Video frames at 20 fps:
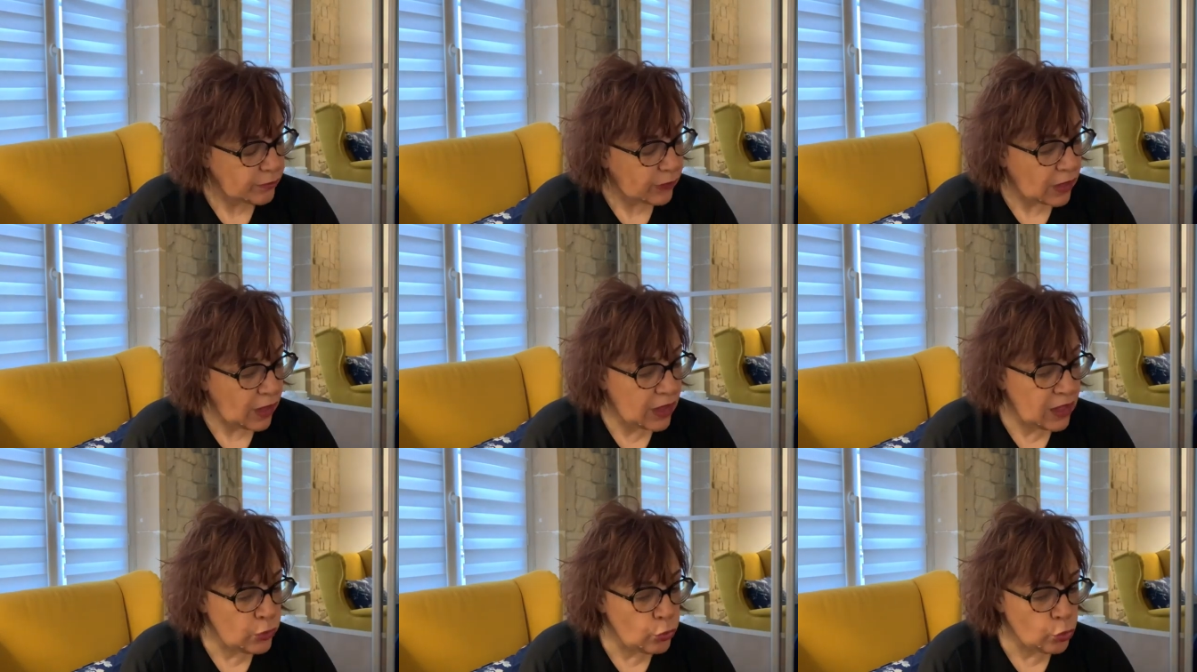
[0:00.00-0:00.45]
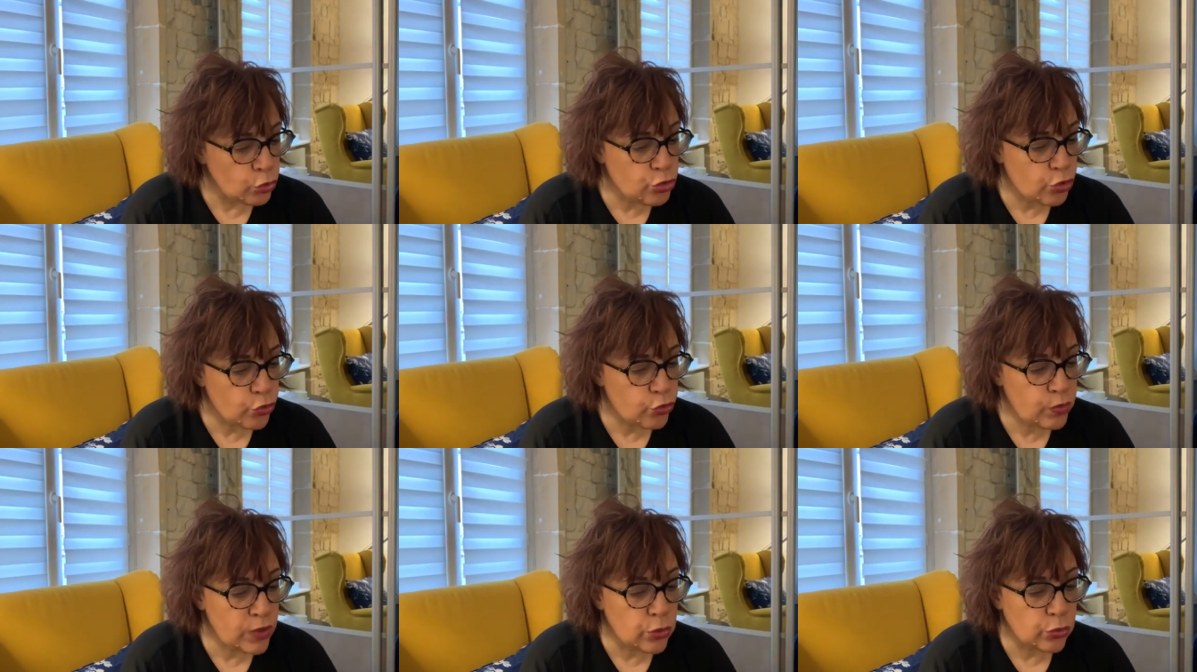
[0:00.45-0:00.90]
et donc
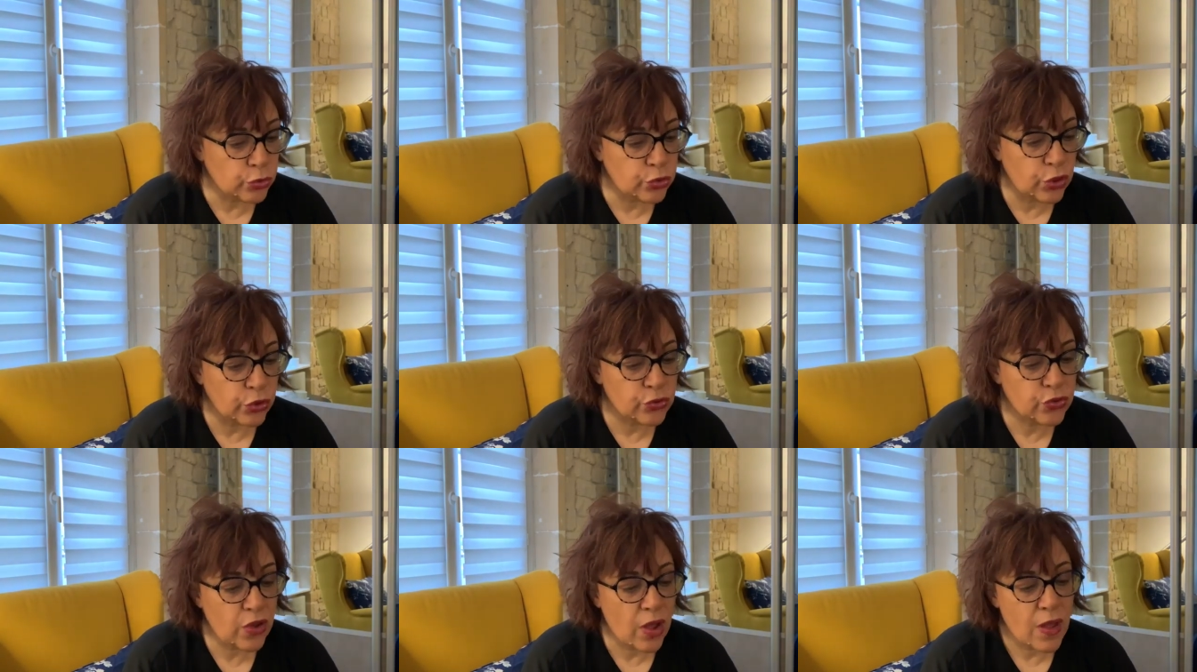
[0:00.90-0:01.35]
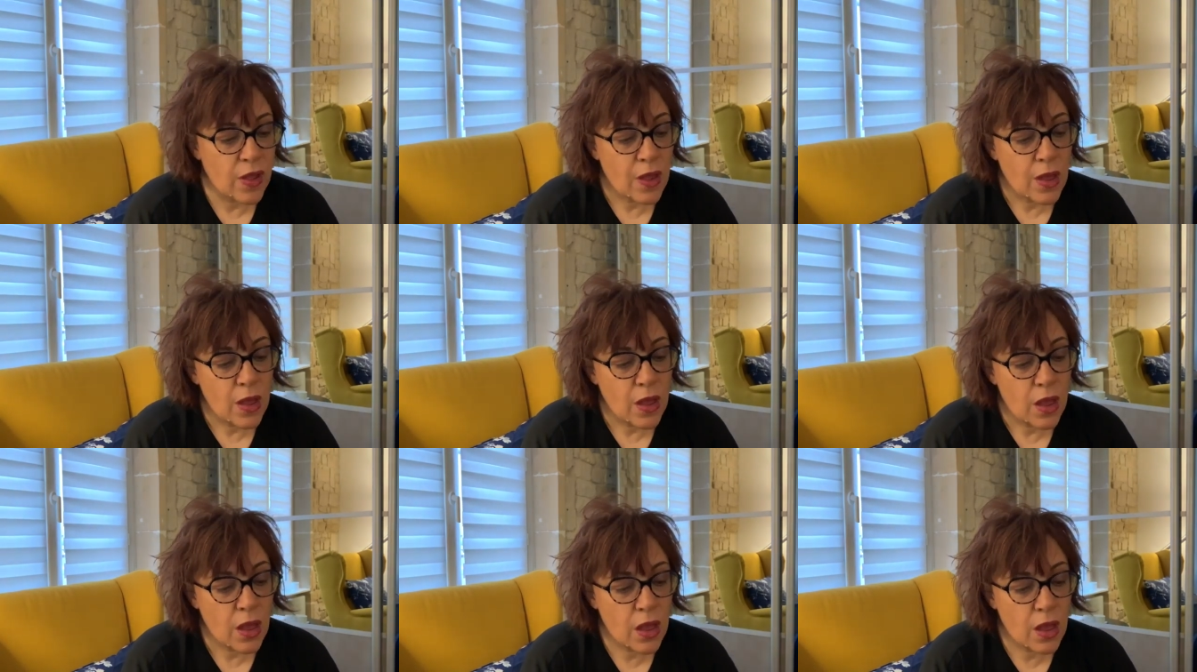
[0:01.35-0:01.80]
j'en suis contente.
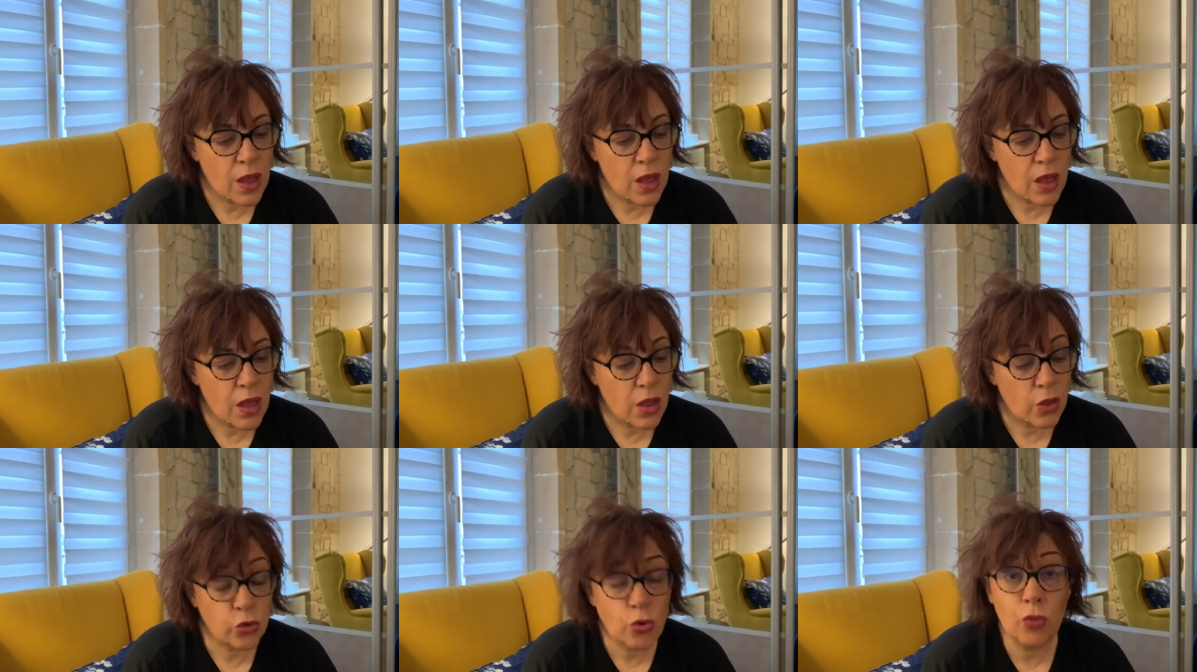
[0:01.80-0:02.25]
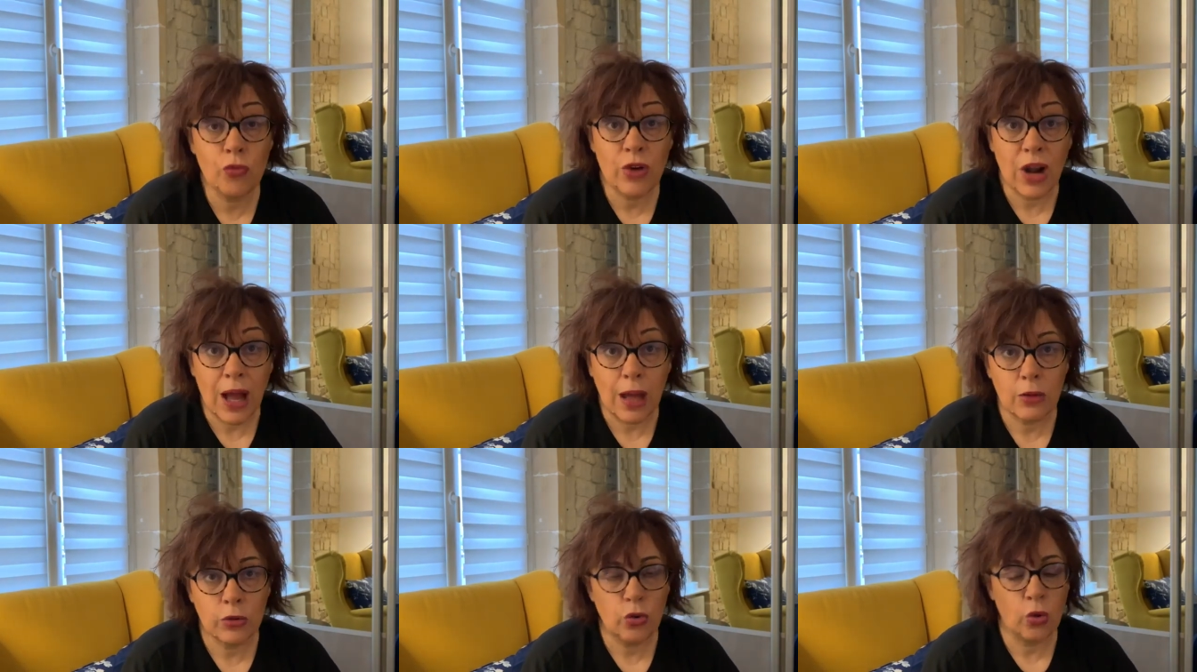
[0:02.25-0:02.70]
Euh, donc
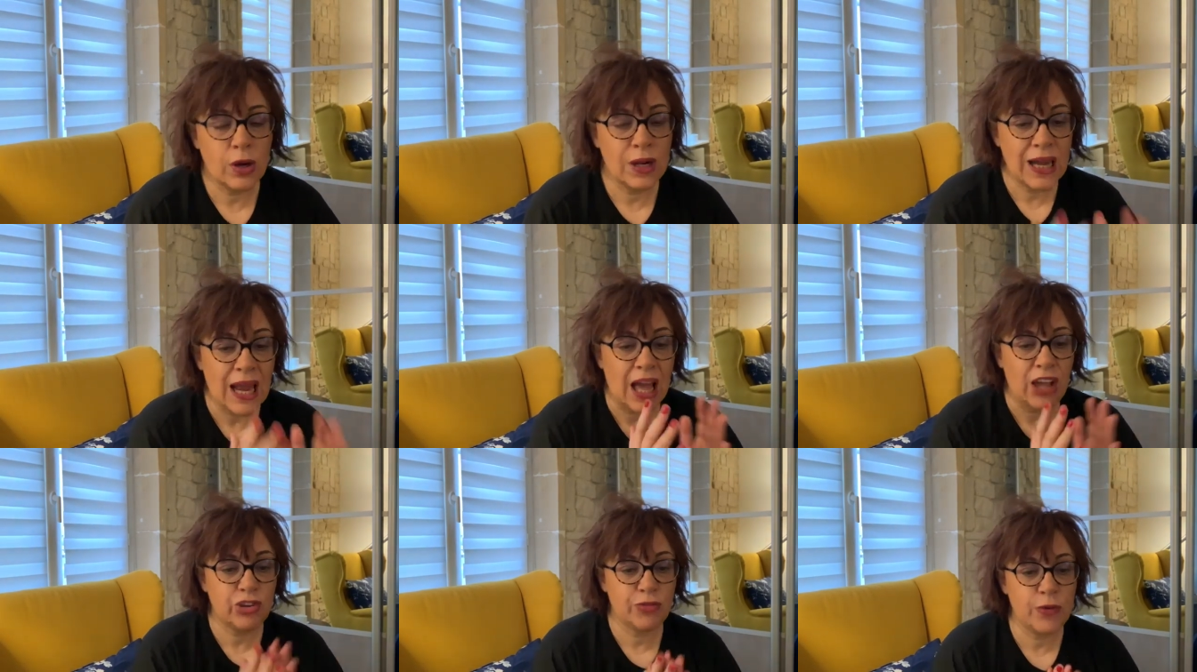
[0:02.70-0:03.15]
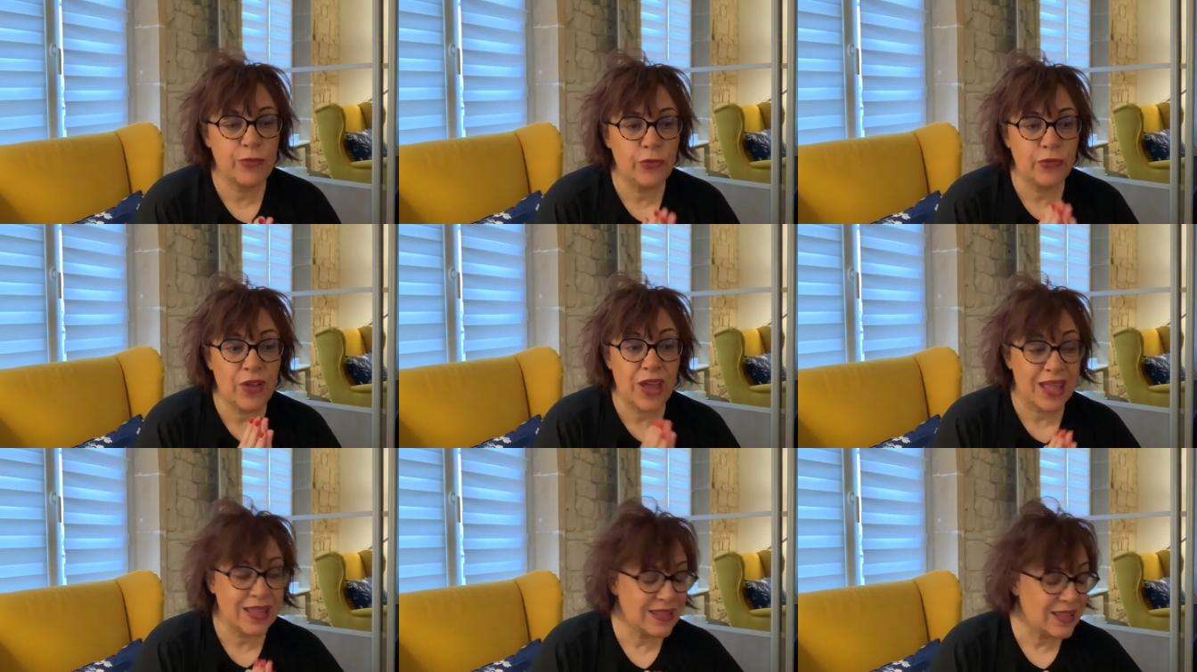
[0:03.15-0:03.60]
voilà, donc là, je vais vous
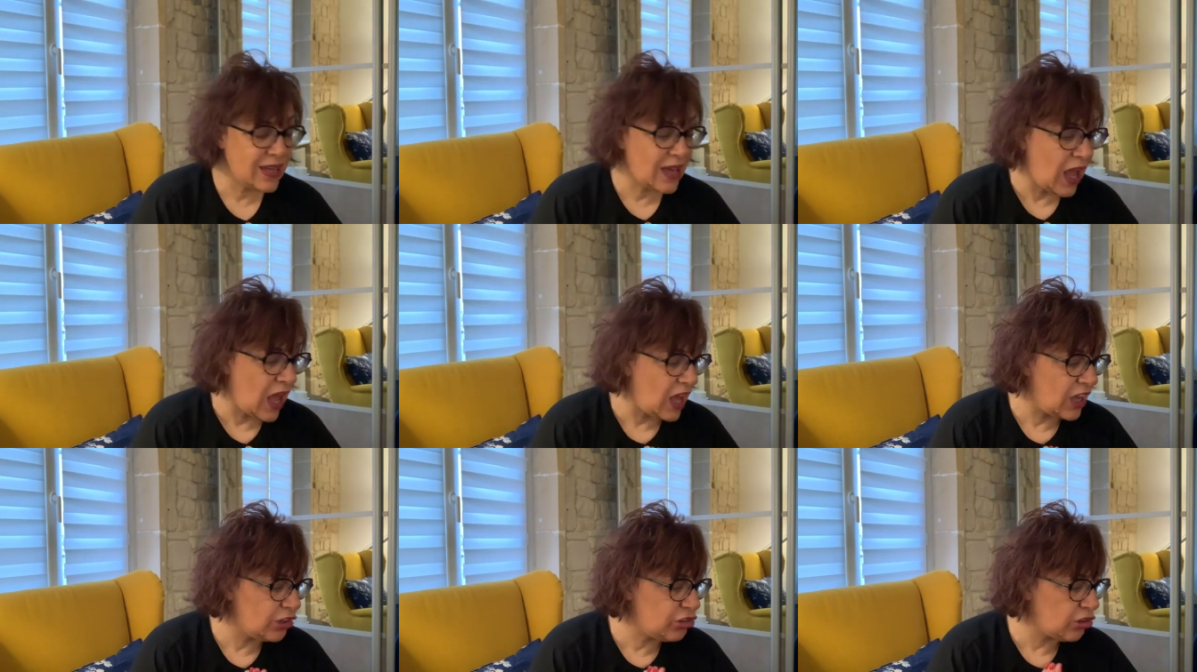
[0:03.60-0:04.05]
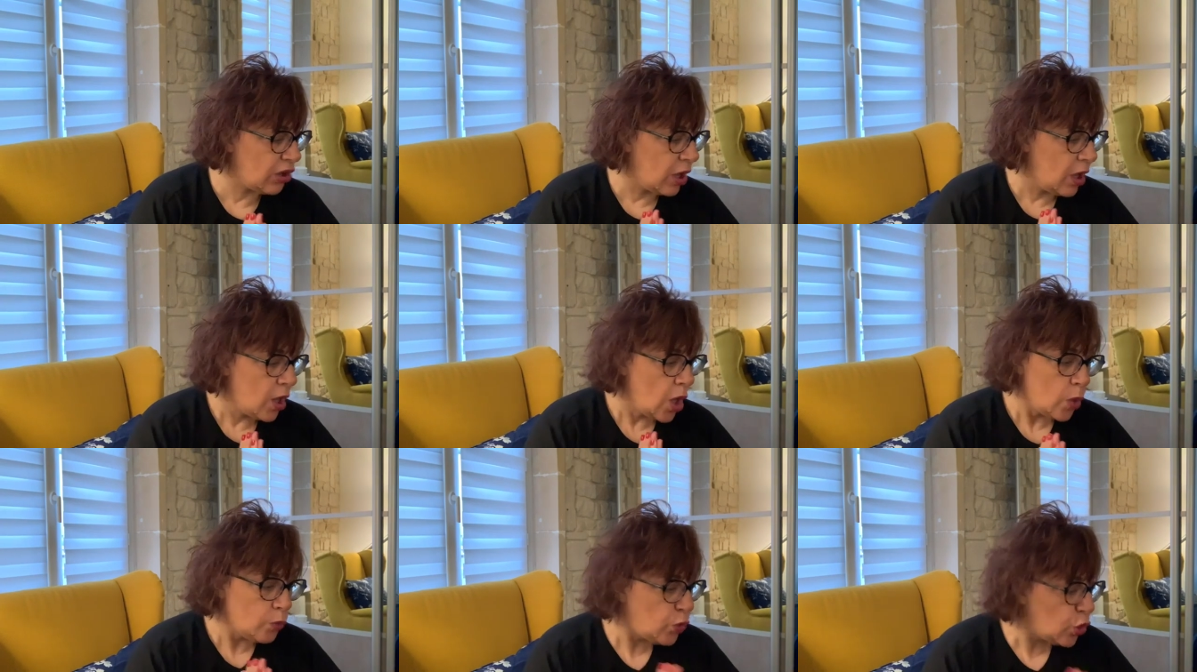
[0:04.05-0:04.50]
faire un tirage,
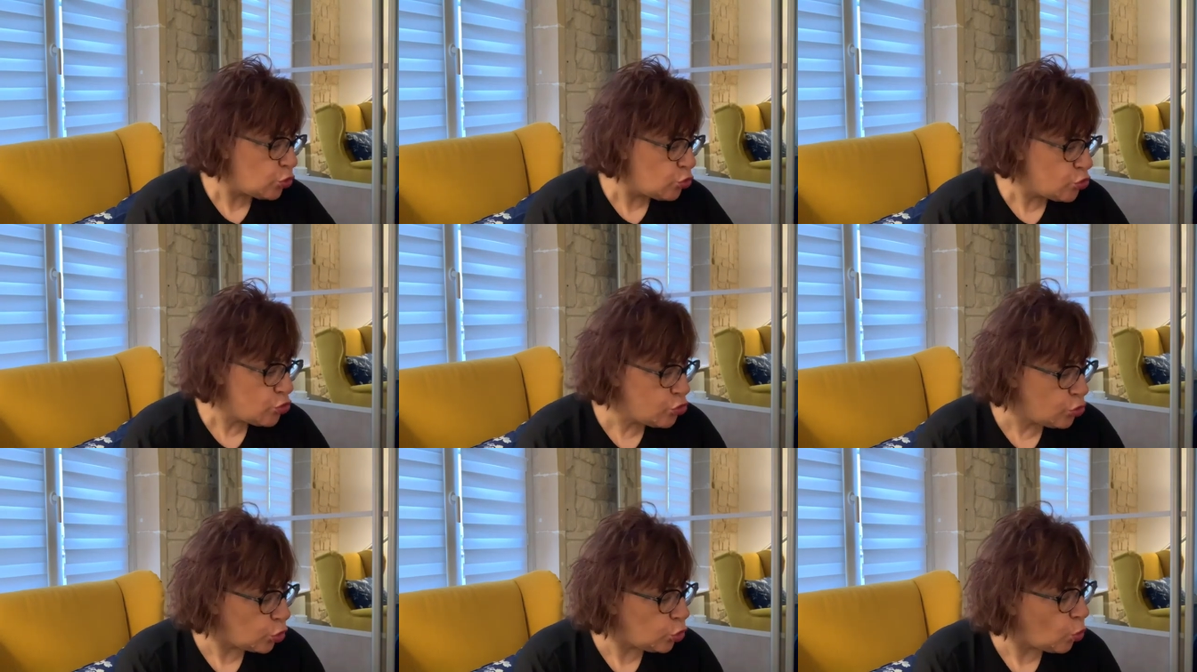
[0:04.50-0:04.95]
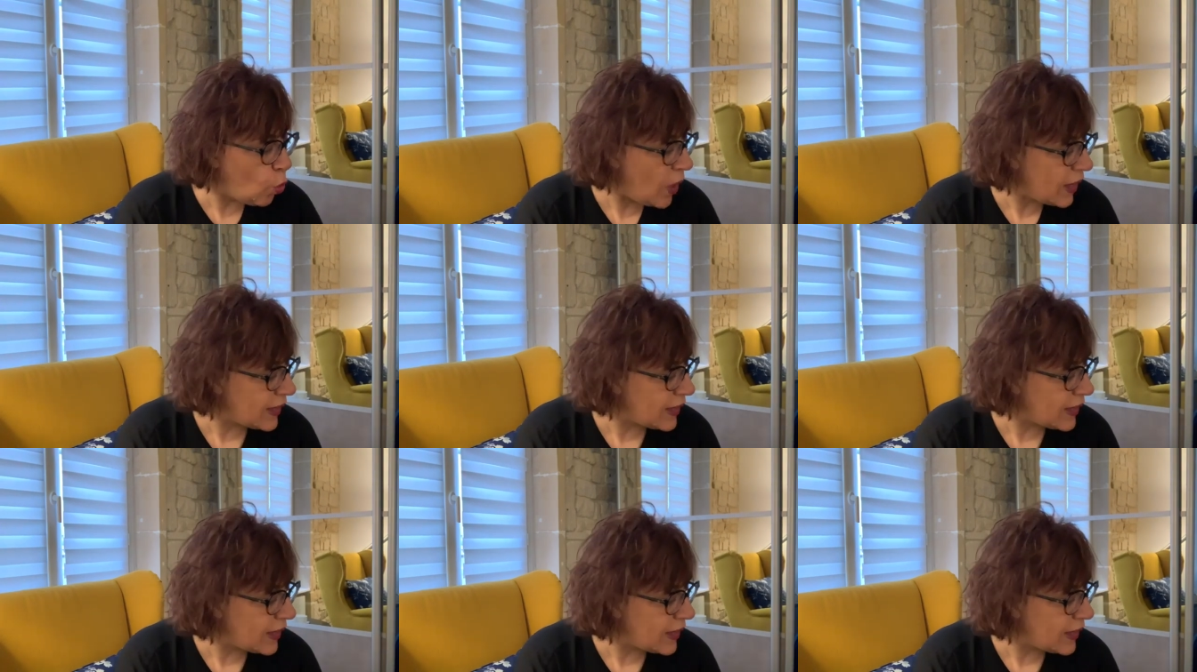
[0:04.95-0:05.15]
bah, toujours trois